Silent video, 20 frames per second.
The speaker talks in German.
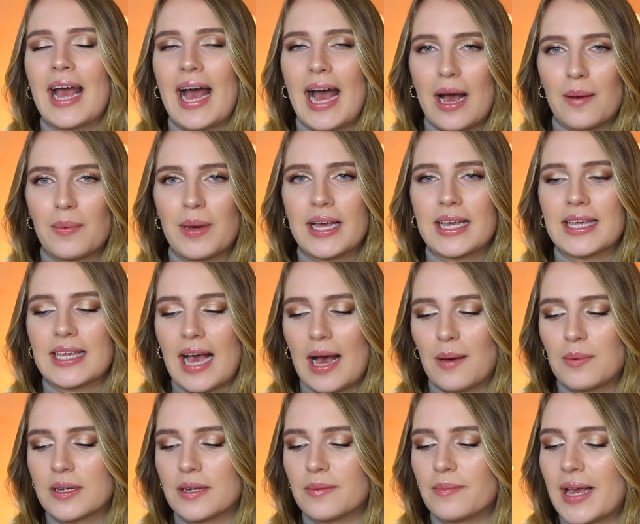aber ich
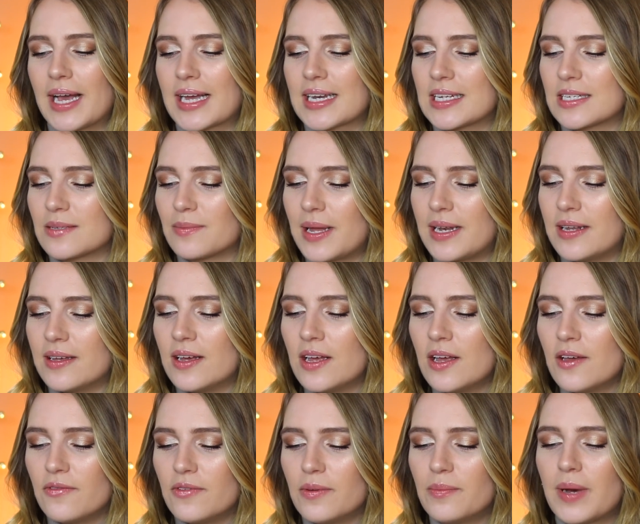habe gemerkt, dass meine
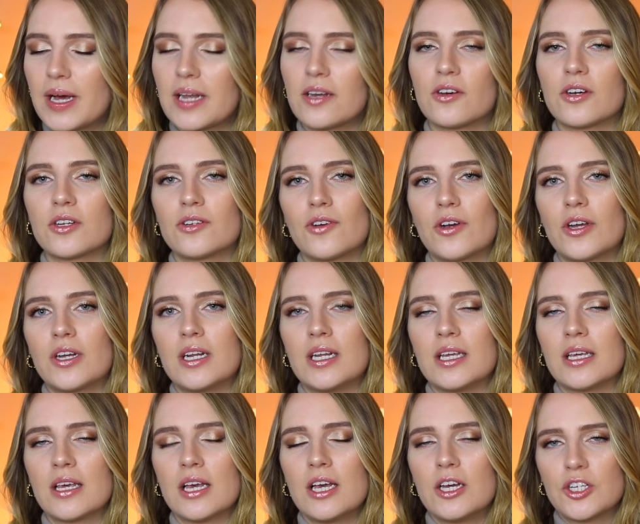Wimpern doch
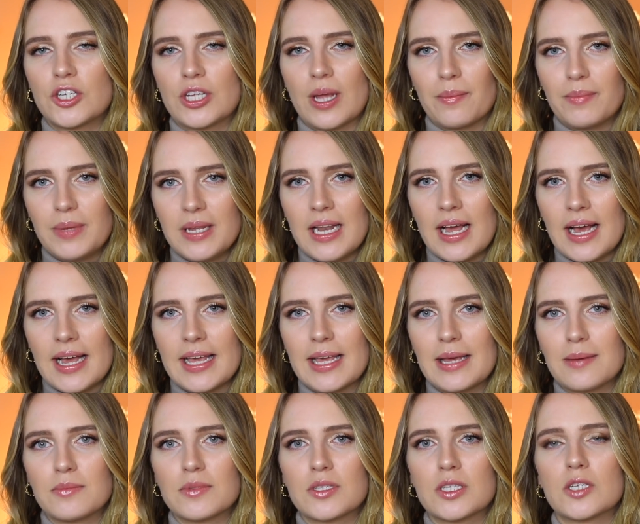deutlich stabiler
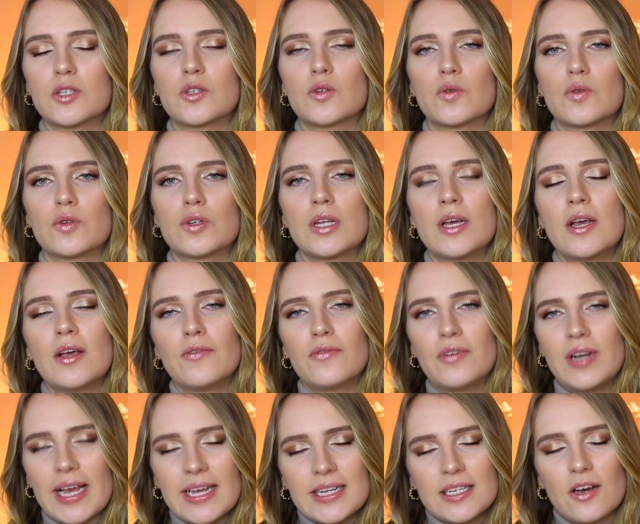eben sind und
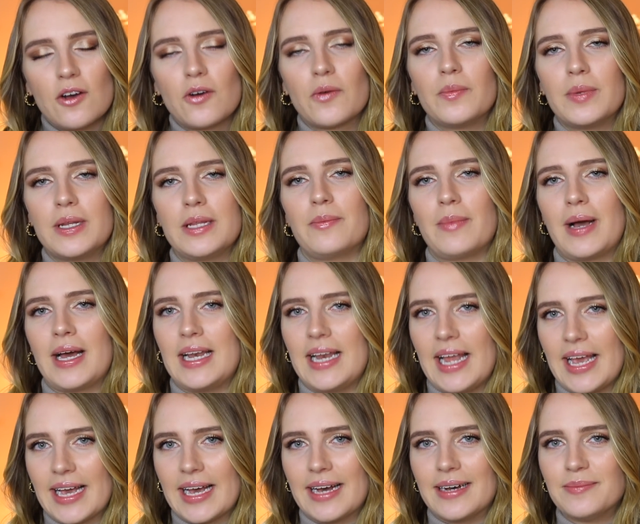vielleicht auch minimal
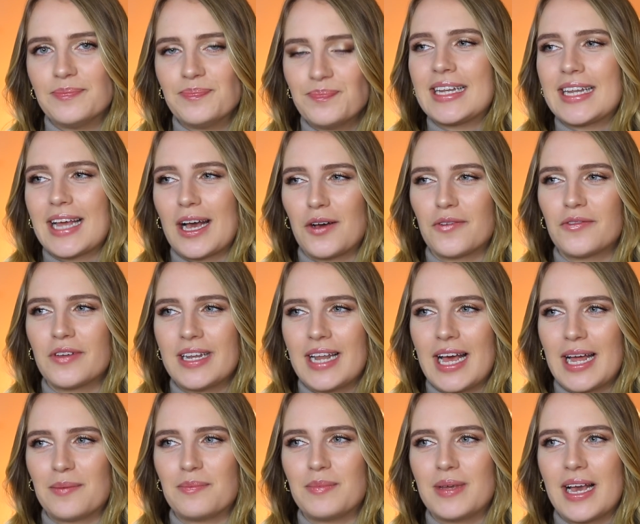länger. Daraufhin
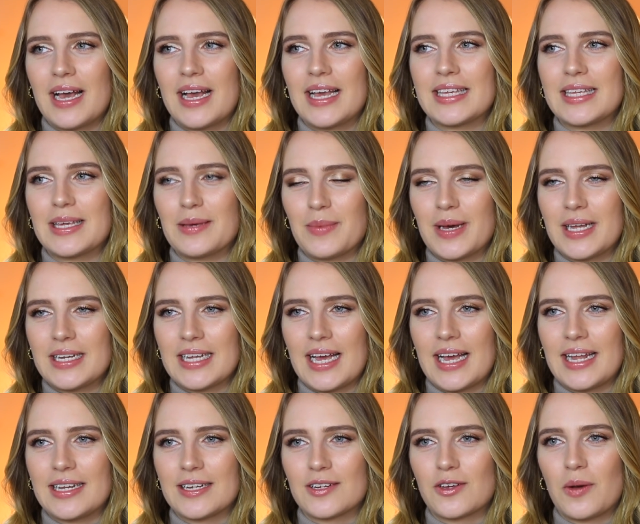hat mir jemand
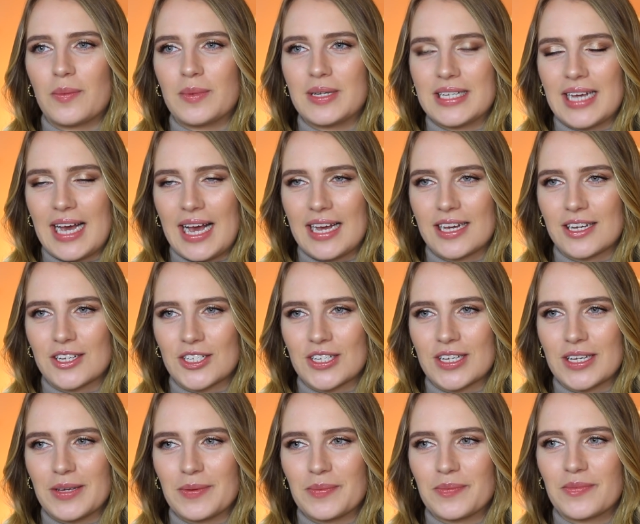einen Kommentar
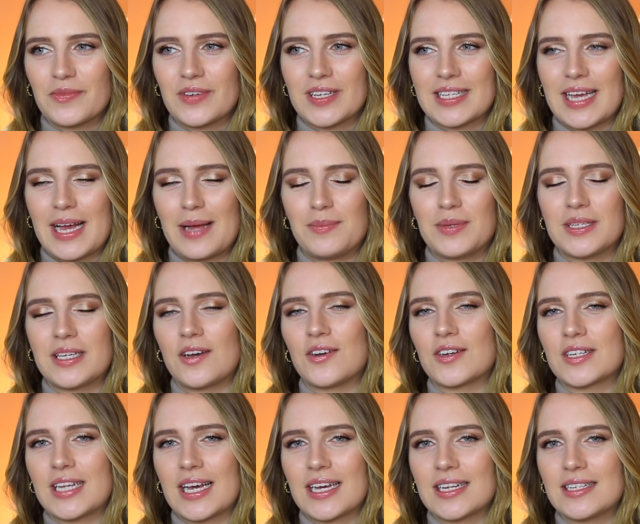geschrieben, weshalb ich
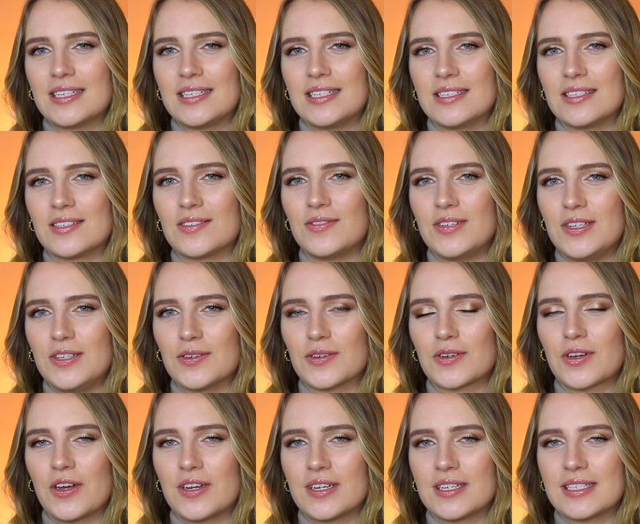auch dachte, dieses Video
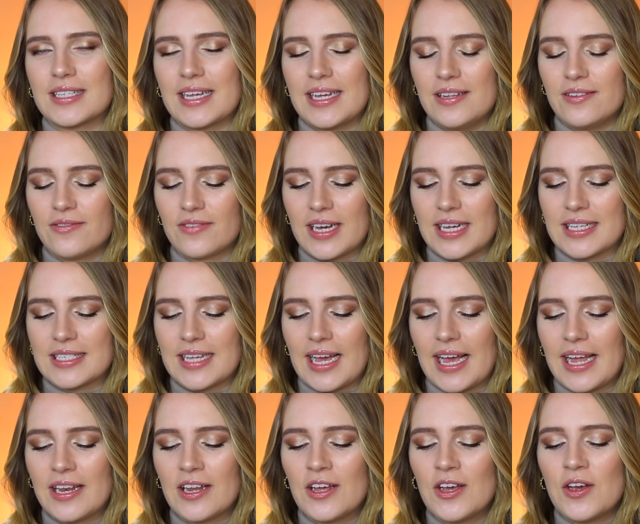könnte sehr hilfreich
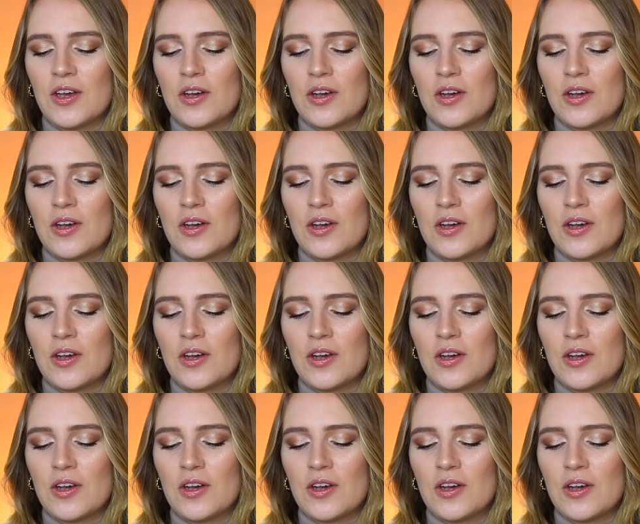sein.